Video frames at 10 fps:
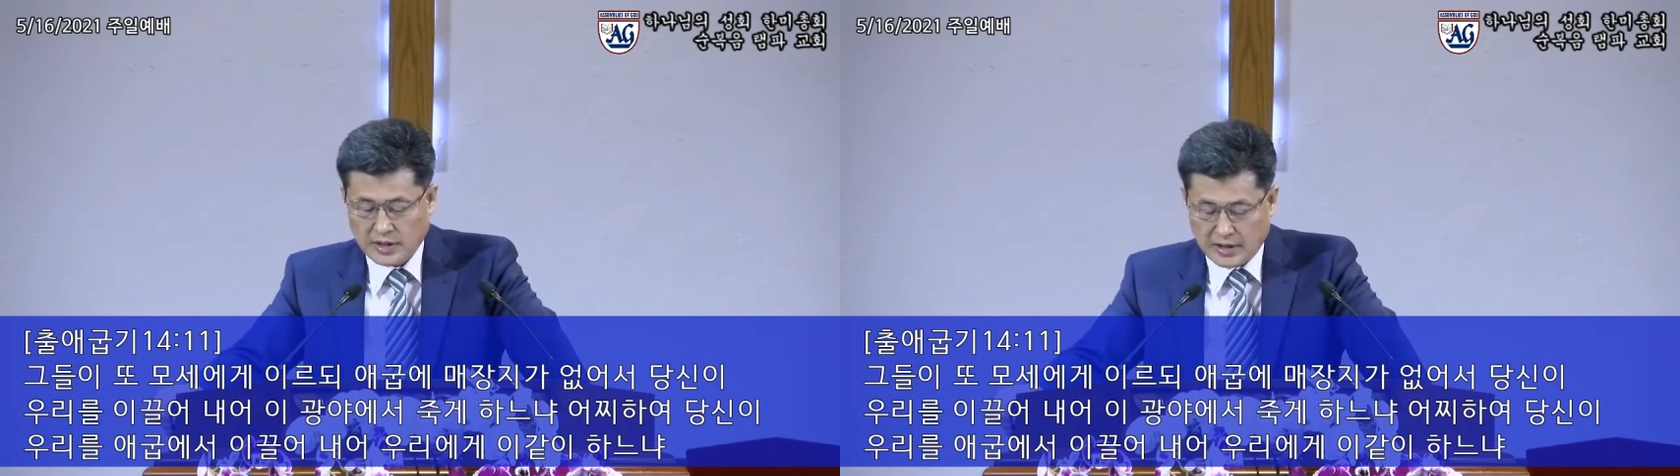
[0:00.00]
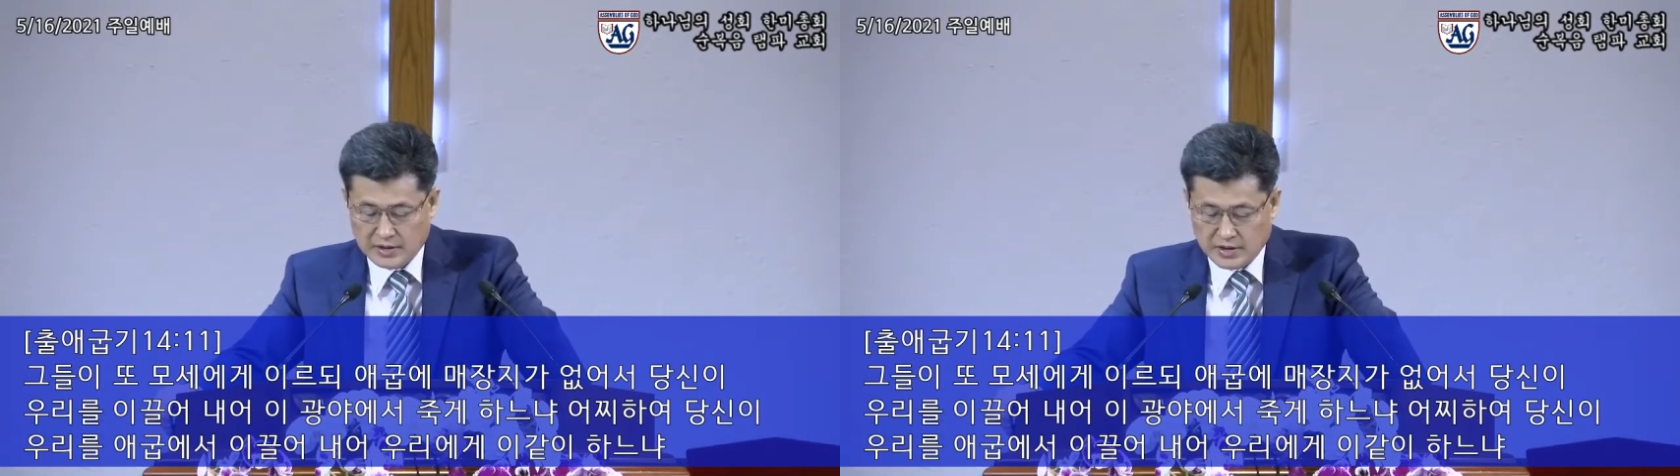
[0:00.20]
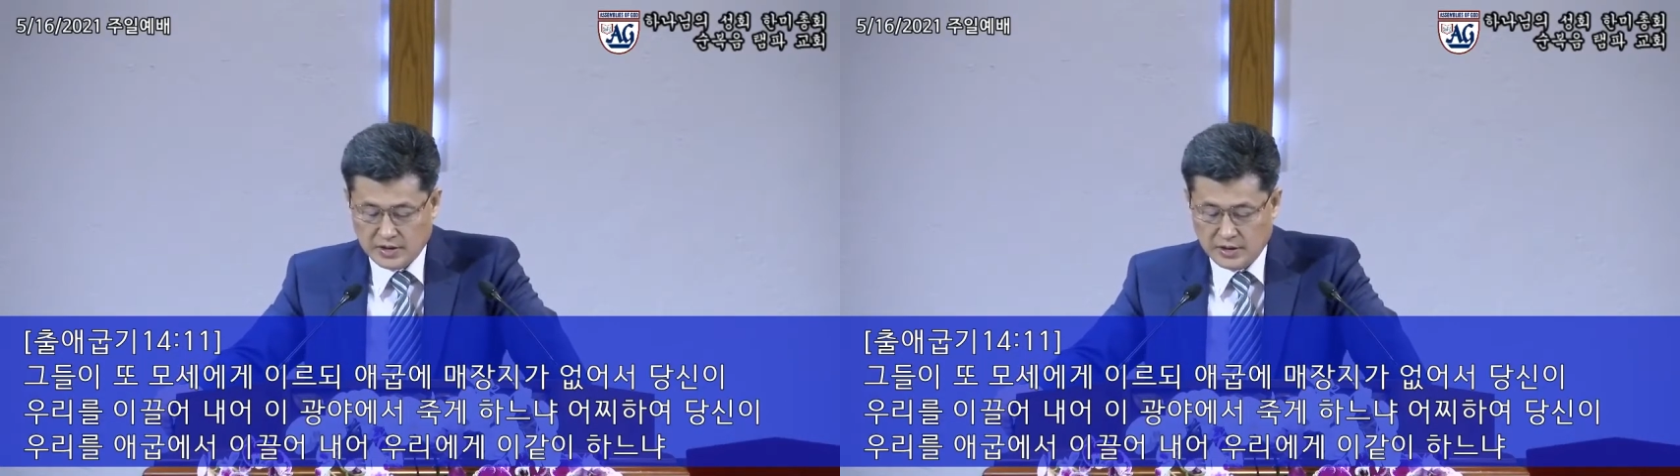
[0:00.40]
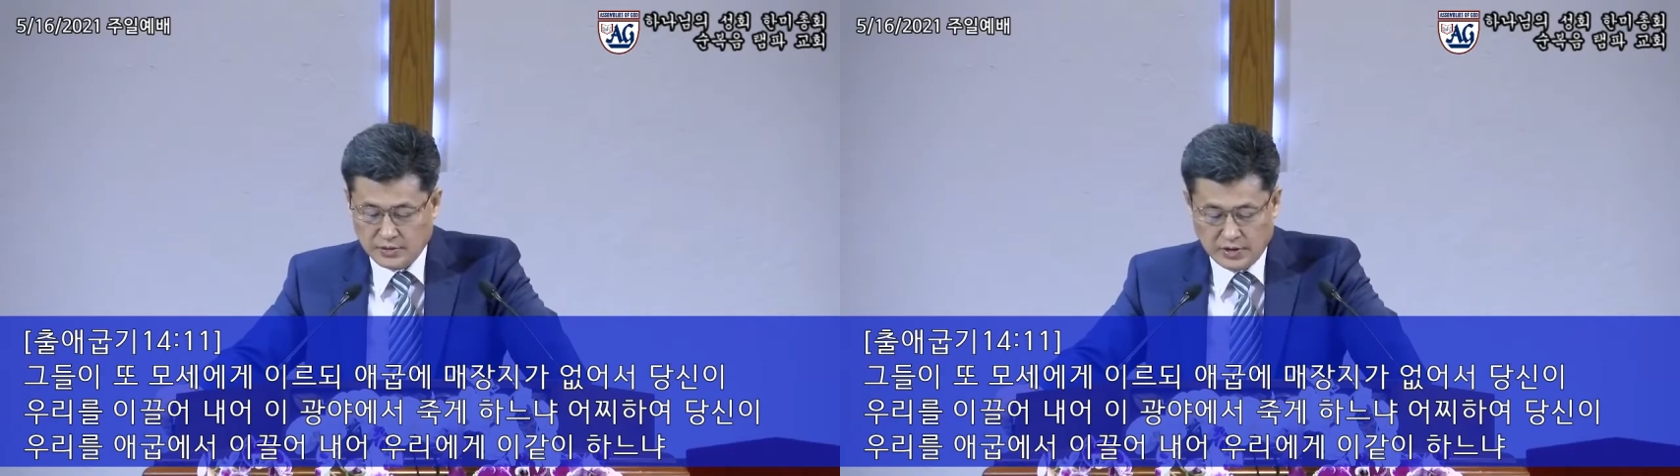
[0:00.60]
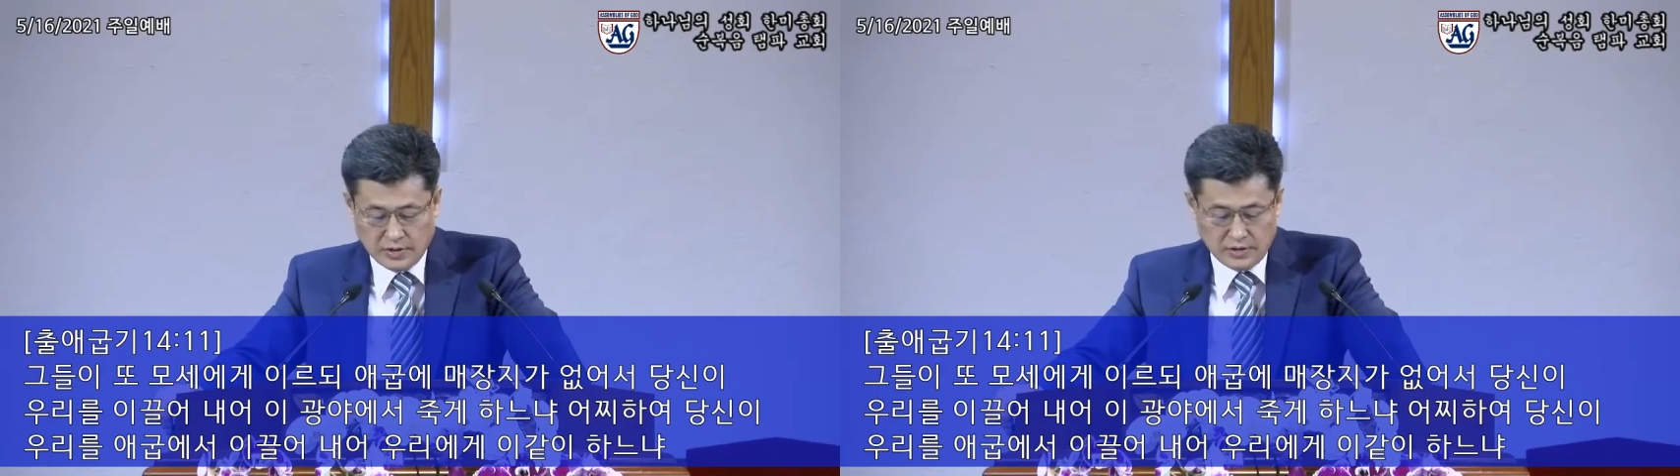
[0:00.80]
당신이
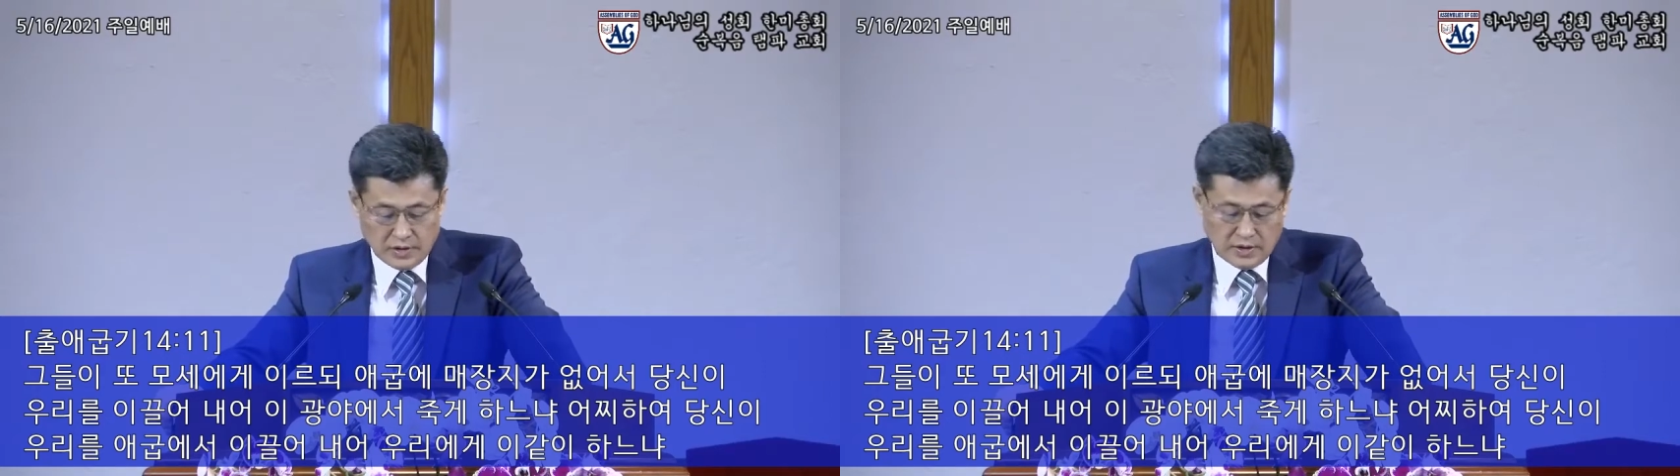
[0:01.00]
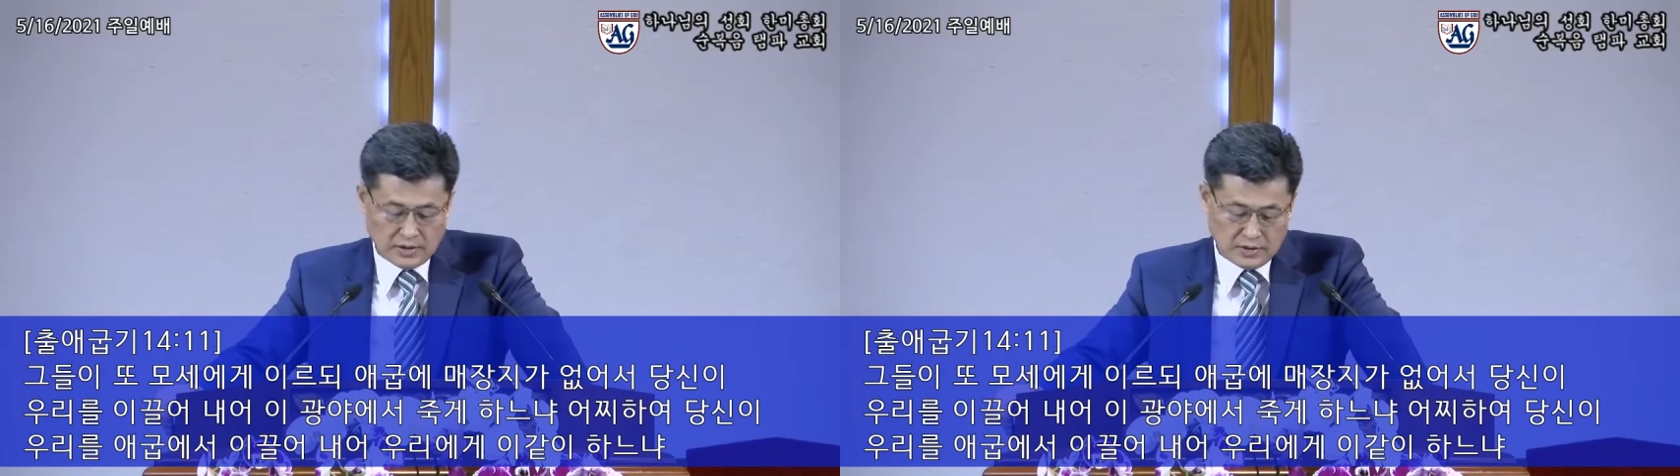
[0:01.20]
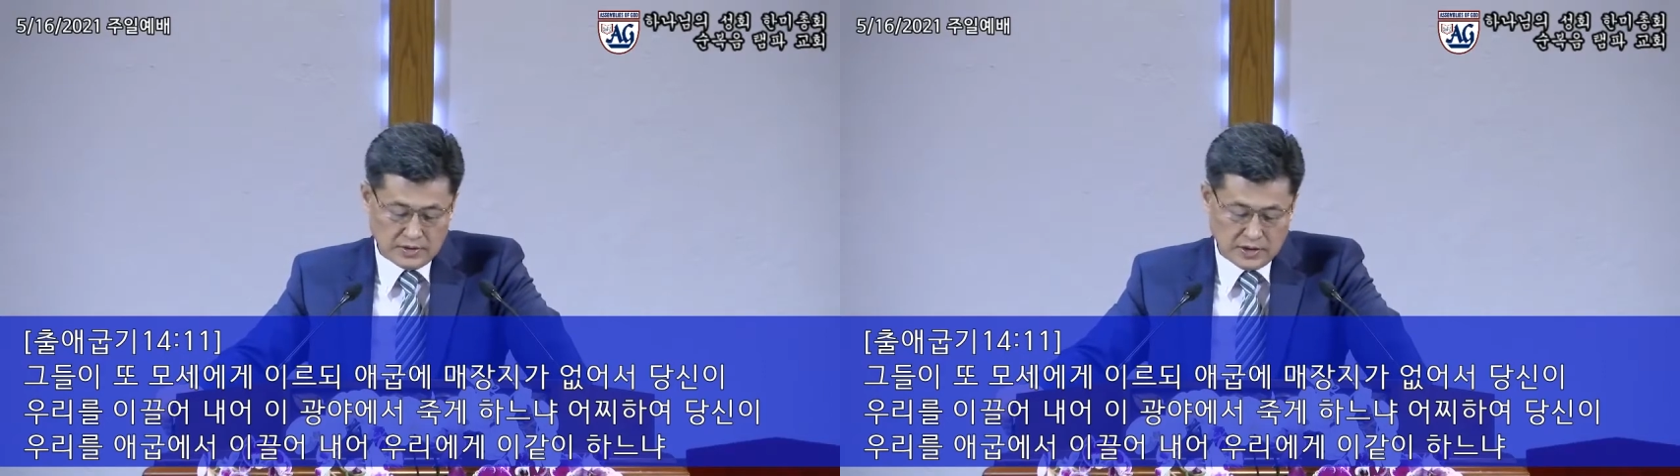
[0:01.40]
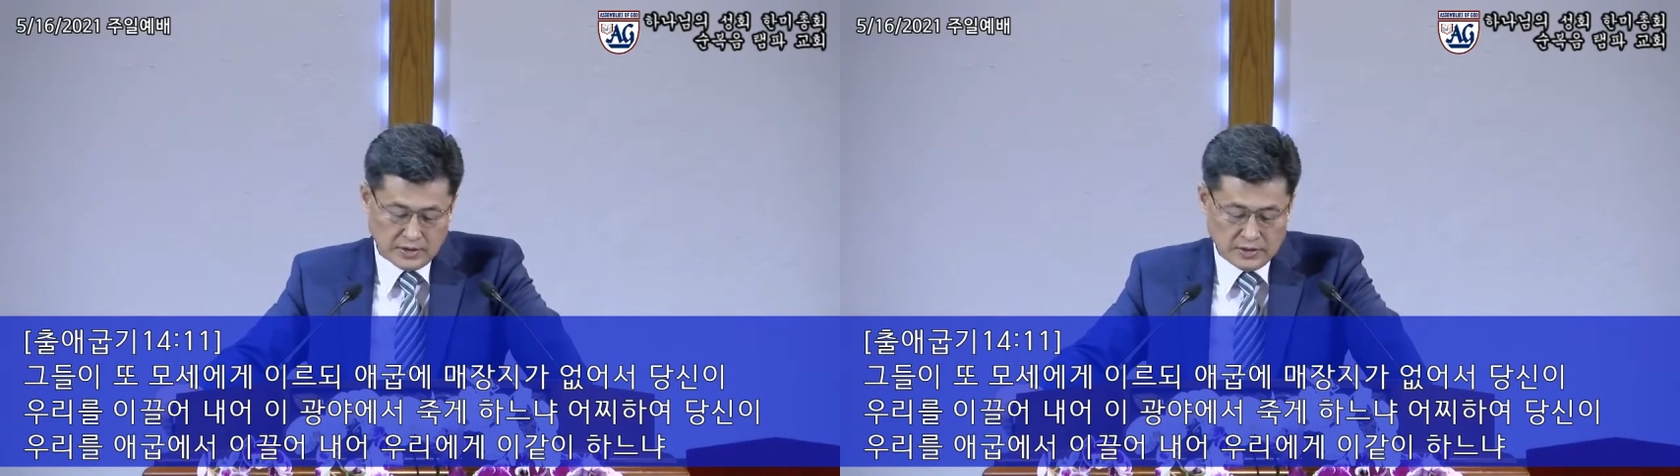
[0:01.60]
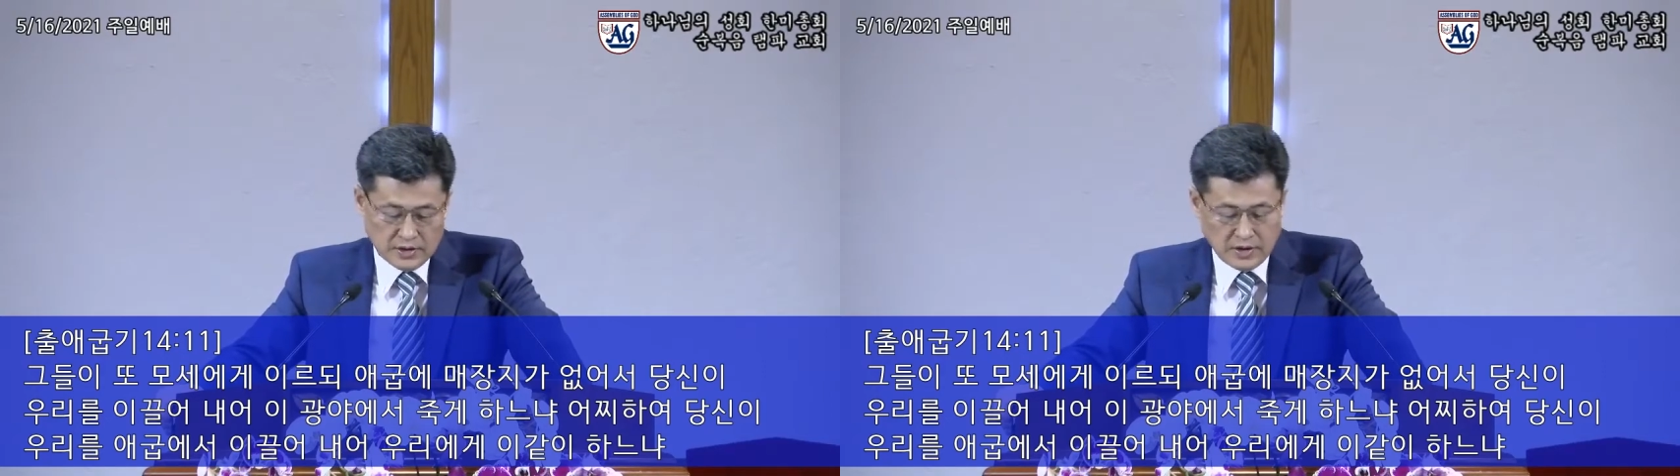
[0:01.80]
우리를 이끌어내어